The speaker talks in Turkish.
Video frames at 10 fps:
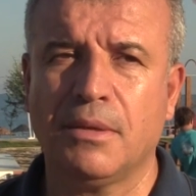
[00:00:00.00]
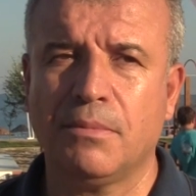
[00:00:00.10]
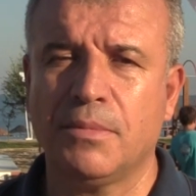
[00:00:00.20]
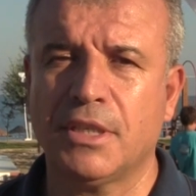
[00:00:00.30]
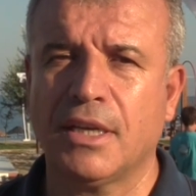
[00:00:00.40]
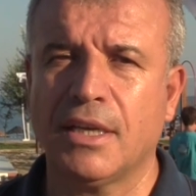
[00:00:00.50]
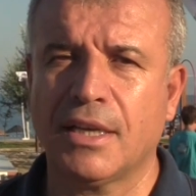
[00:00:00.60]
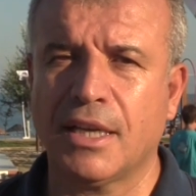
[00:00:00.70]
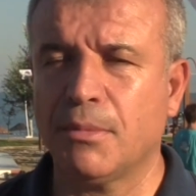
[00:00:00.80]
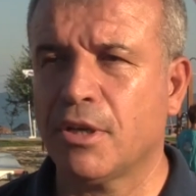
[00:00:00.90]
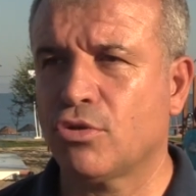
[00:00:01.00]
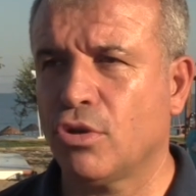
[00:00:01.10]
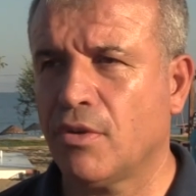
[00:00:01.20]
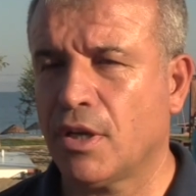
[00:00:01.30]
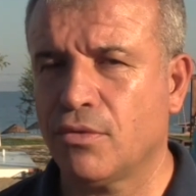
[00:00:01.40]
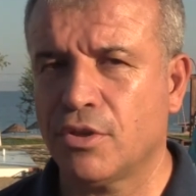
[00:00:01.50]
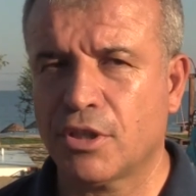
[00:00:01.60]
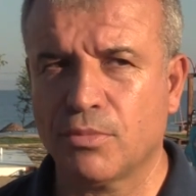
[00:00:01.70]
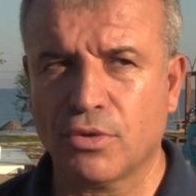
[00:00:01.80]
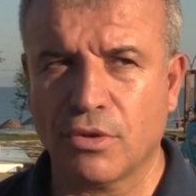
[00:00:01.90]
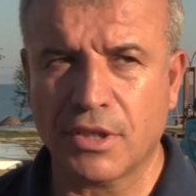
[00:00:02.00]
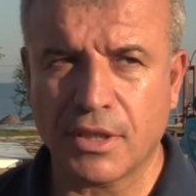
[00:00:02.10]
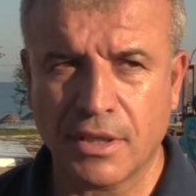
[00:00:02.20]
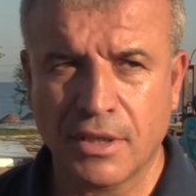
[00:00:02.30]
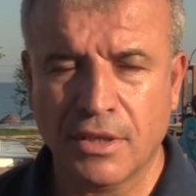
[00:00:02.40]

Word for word: da bir tane Karabiga Soyvaruru çıkmış olacak.